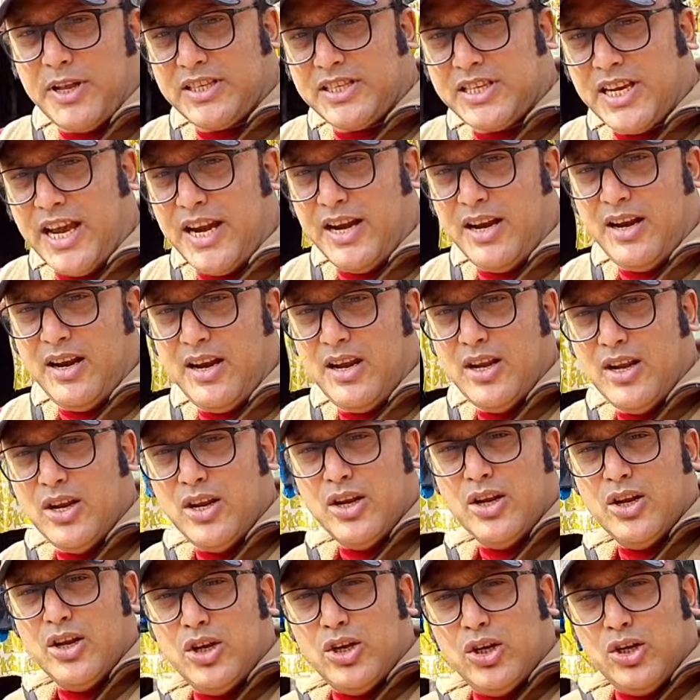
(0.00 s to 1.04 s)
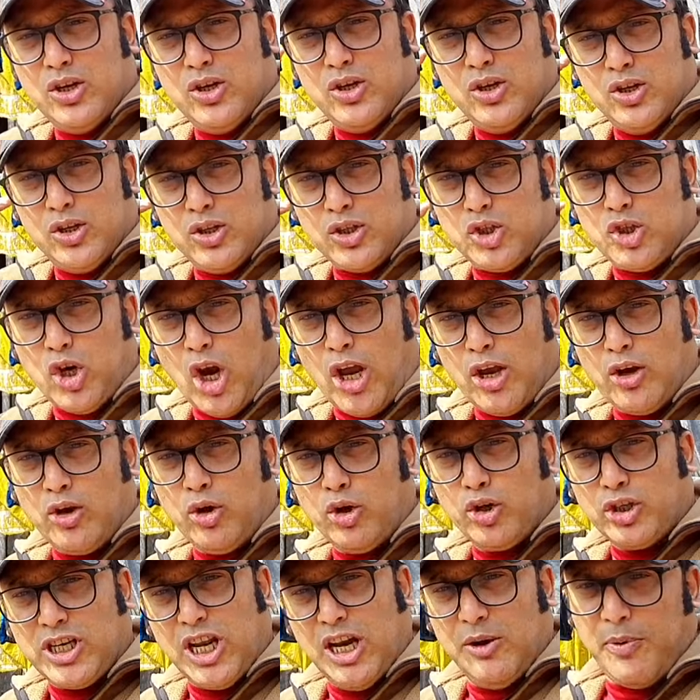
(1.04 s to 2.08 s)
পাচ্ছেন জয়গুরু
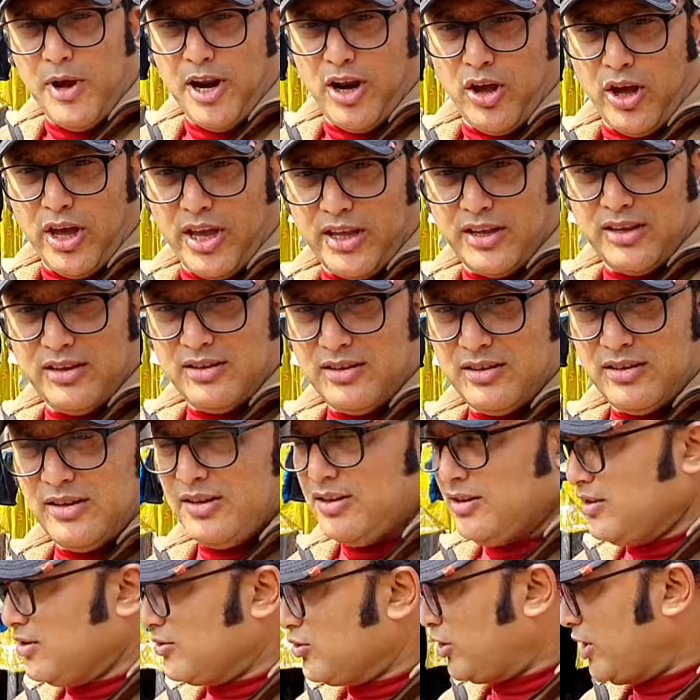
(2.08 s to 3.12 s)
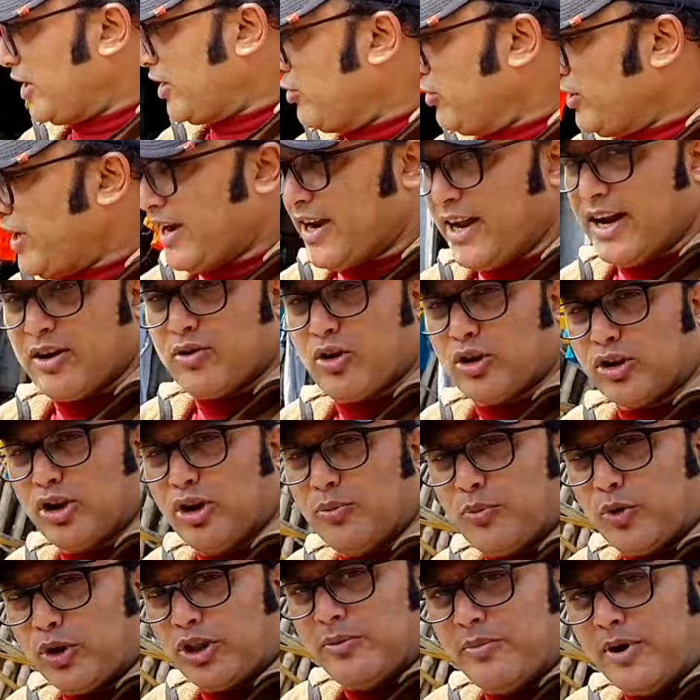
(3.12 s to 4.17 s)
শিল্পালয় তো দেখুন এখানে কত
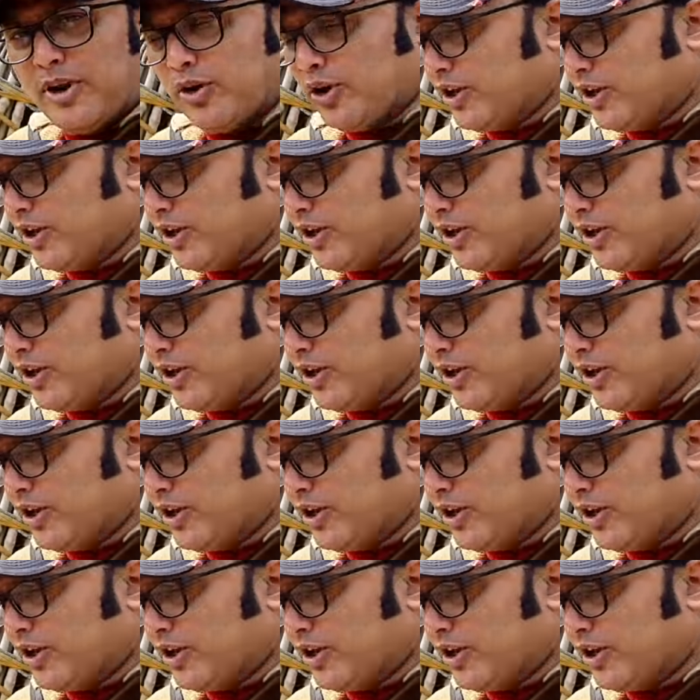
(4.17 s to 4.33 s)
প্রতিমা